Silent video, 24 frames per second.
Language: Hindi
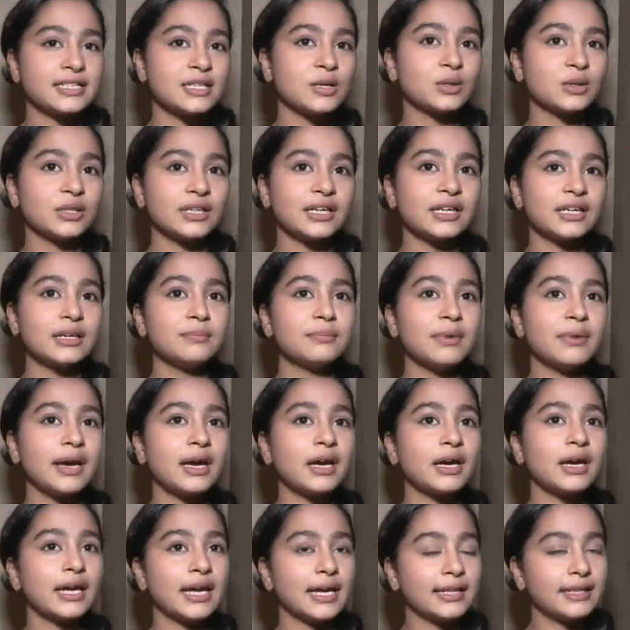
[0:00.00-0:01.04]
ऐसा होता है कि
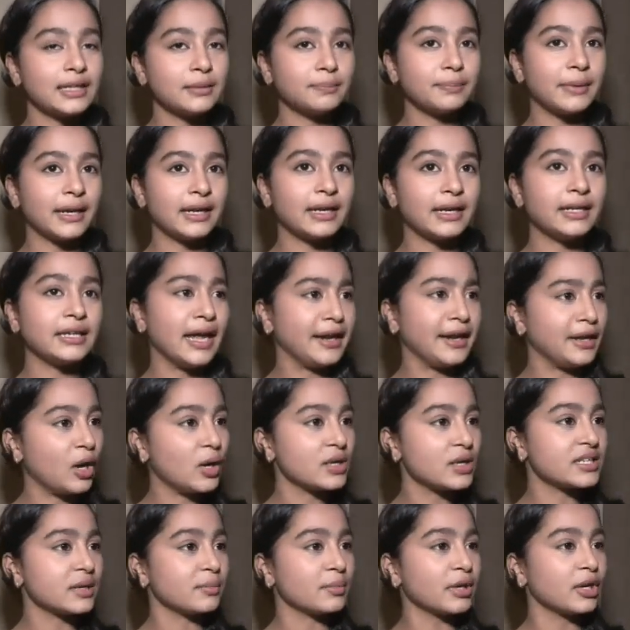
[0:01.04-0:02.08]
मैं एक दिन पहले
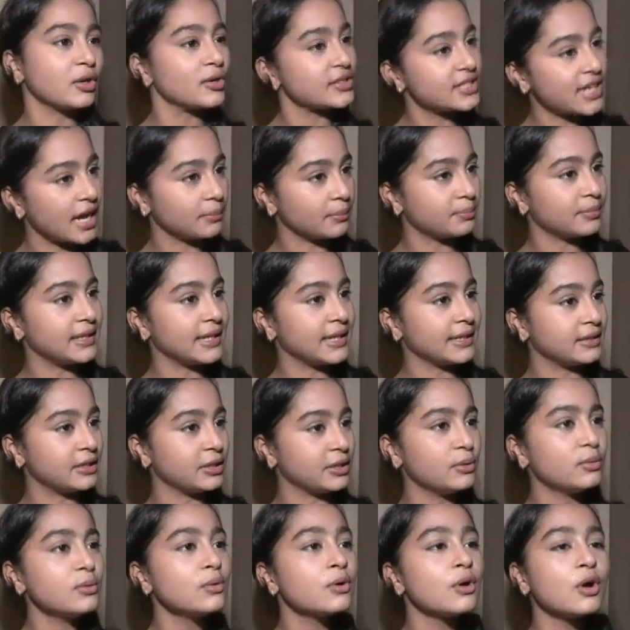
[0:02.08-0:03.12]
नैना और समीर को साथ में
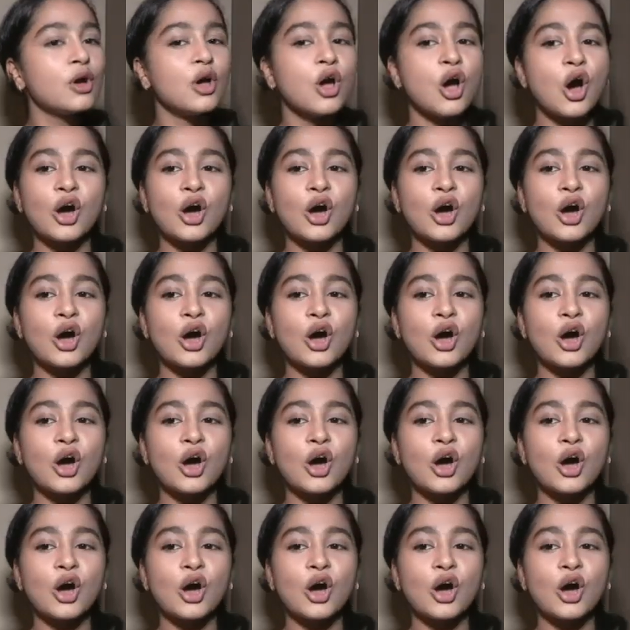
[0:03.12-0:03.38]
देखती हूँ